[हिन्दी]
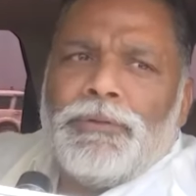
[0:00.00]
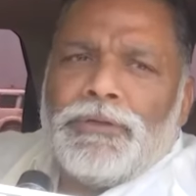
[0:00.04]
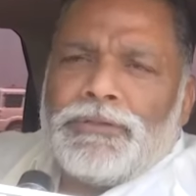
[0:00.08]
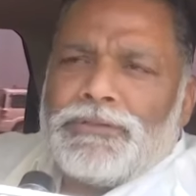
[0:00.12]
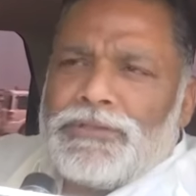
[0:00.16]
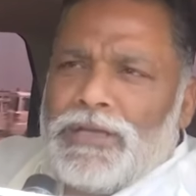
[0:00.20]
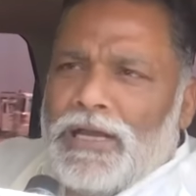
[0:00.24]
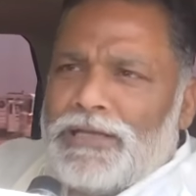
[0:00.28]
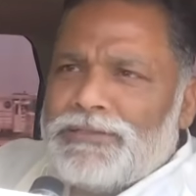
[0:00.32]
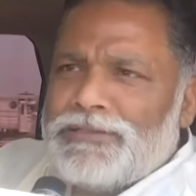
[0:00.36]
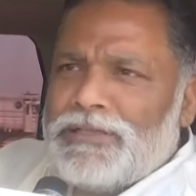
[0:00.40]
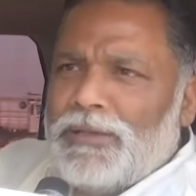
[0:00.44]

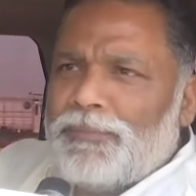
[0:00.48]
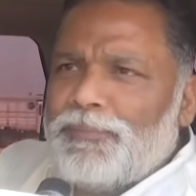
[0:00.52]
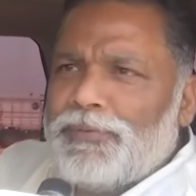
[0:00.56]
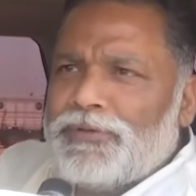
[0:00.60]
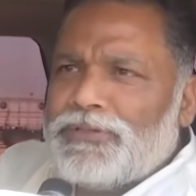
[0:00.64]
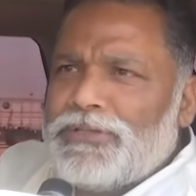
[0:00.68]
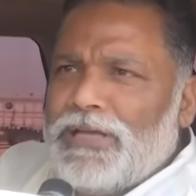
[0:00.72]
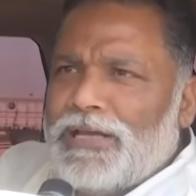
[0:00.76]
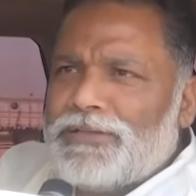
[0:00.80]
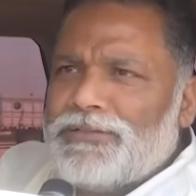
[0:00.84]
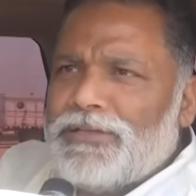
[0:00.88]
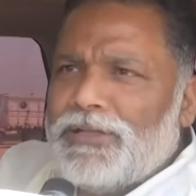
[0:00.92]
शासन
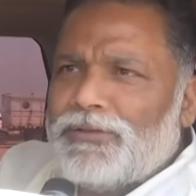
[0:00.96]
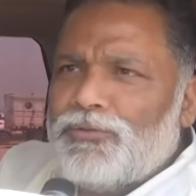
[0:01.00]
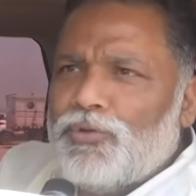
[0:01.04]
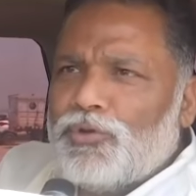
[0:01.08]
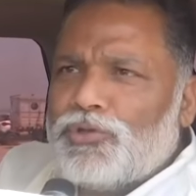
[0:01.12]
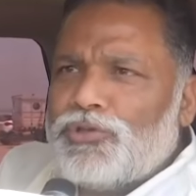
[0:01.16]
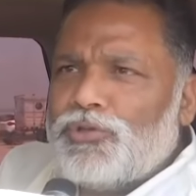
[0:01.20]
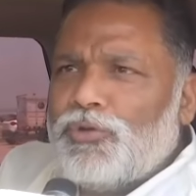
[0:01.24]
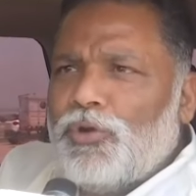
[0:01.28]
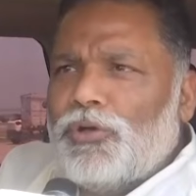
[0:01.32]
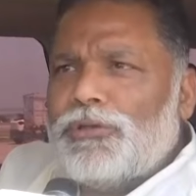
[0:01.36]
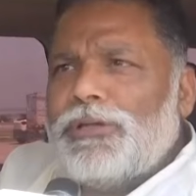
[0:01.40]
प्रशासन
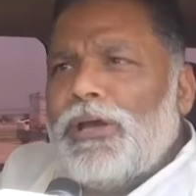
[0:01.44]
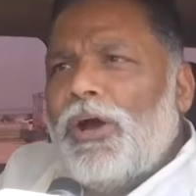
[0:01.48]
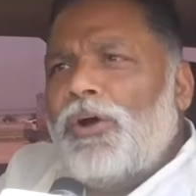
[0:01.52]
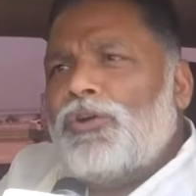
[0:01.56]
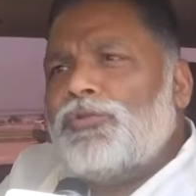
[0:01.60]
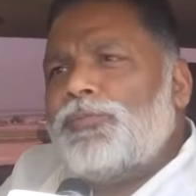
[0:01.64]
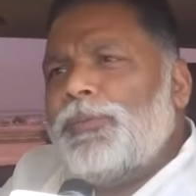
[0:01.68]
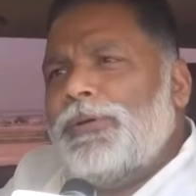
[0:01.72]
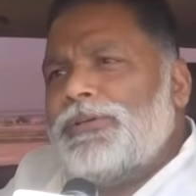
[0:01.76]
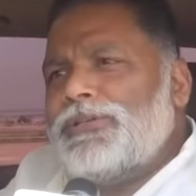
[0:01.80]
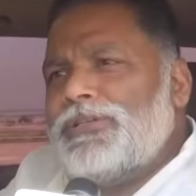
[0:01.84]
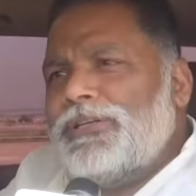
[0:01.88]
दोषी हो जाए
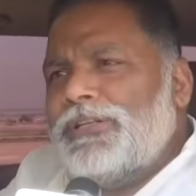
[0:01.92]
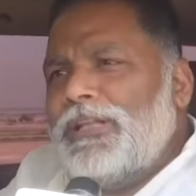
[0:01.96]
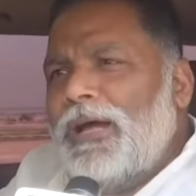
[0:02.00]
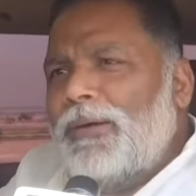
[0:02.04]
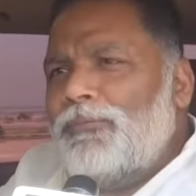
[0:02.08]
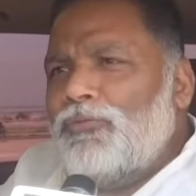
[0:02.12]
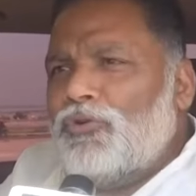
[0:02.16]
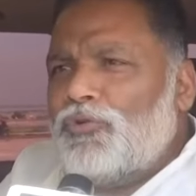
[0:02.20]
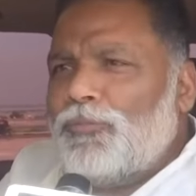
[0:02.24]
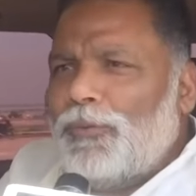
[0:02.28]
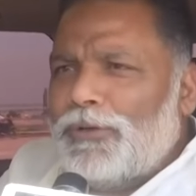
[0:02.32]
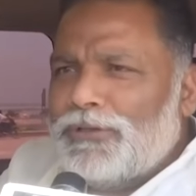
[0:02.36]
उसमें
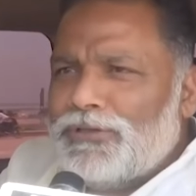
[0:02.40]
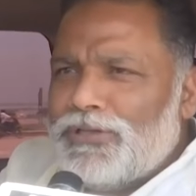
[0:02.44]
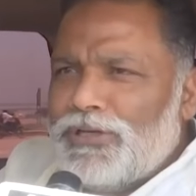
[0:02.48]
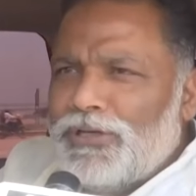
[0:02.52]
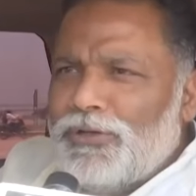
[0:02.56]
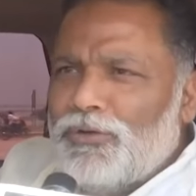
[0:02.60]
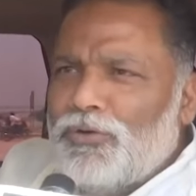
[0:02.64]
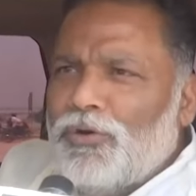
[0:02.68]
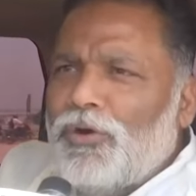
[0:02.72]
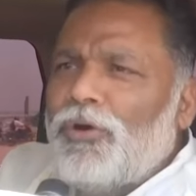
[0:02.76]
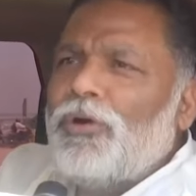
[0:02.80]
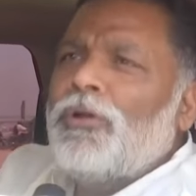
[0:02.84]
सीधा
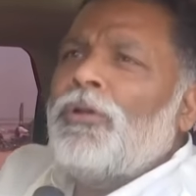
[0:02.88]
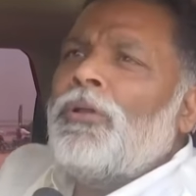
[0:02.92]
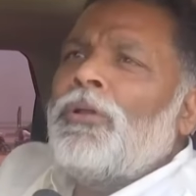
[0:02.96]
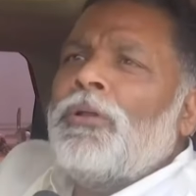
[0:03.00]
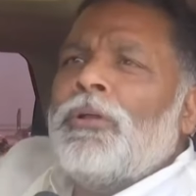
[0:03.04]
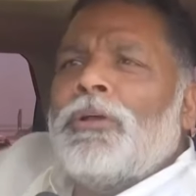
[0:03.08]
मुख्यमंत्री को